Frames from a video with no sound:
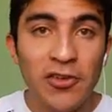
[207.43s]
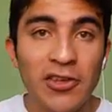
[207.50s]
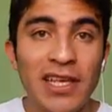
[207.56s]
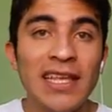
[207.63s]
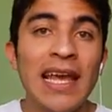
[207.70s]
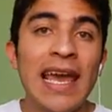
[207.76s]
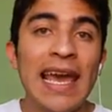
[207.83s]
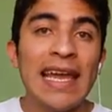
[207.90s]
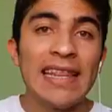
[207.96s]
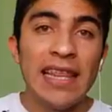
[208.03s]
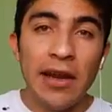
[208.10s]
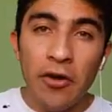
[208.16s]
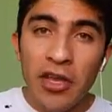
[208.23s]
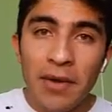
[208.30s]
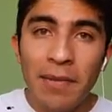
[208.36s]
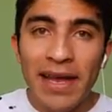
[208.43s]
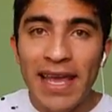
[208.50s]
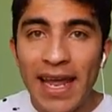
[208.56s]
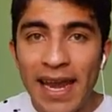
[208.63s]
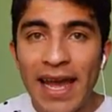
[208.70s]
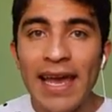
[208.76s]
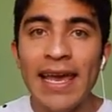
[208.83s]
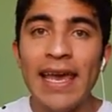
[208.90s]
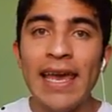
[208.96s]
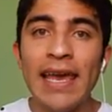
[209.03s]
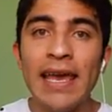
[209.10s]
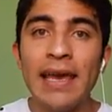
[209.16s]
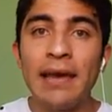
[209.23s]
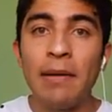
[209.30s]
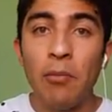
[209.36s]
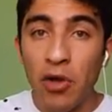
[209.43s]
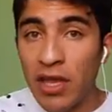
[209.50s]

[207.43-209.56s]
Entonces, entre hoy y mañana eh,